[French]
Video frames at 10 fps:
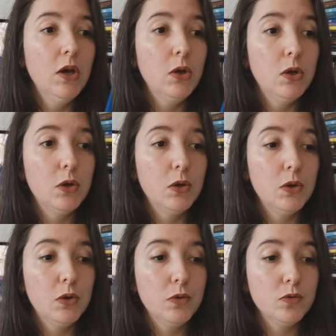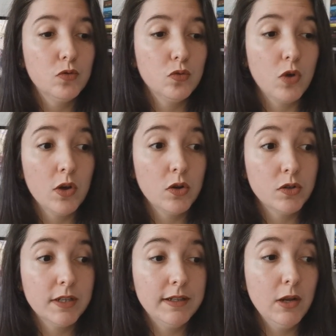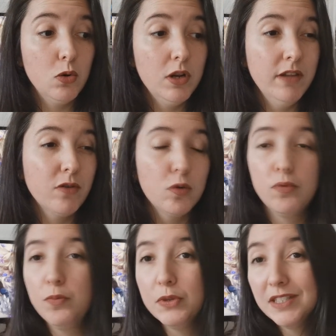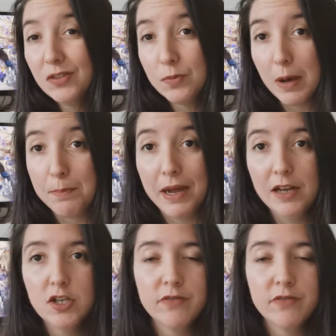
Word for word: Euh, donc euh, c'était le livre le plus petit de ma palle.